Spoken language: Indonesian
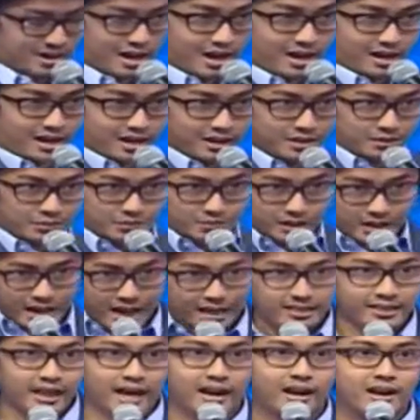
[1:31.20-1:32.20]
ada yang
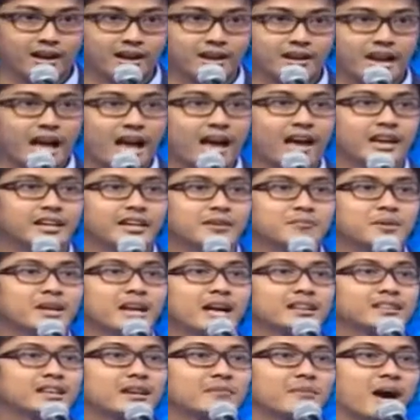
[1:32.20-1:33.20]
mendatar. Nah, ini yang
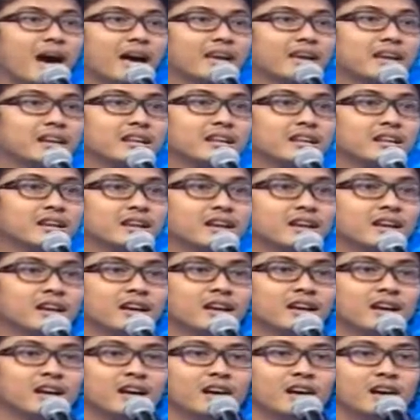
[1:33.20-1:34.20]
mendatar bahaya nih.
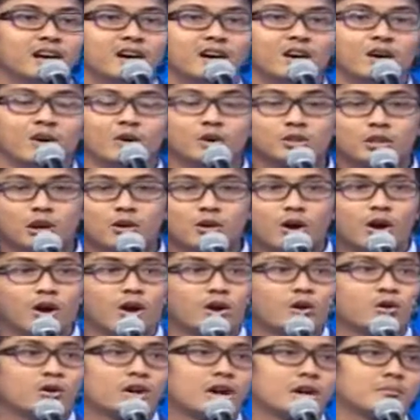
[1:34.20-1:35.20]
Lu tau
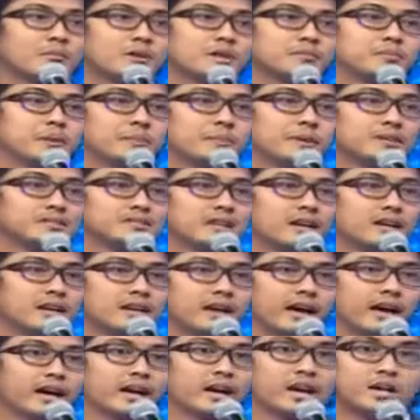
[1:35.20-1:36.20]
kalau lu udah kebelet pipis ada
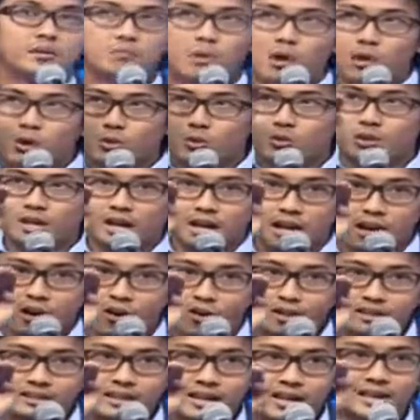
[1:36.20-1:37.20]
daerah di bawah udel yang
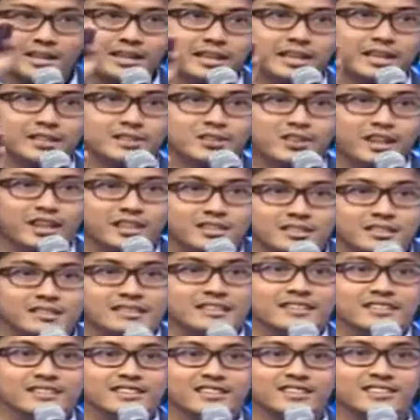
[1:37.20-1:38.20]
kalau ditekan dikit tuh kayak
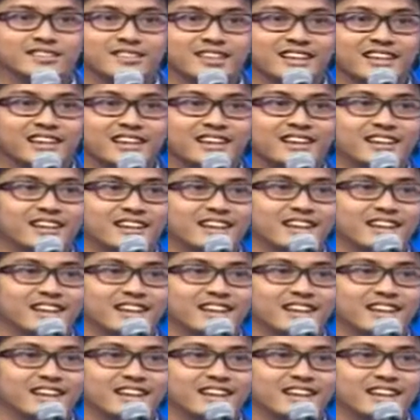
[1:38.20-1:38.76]
gitu kayak.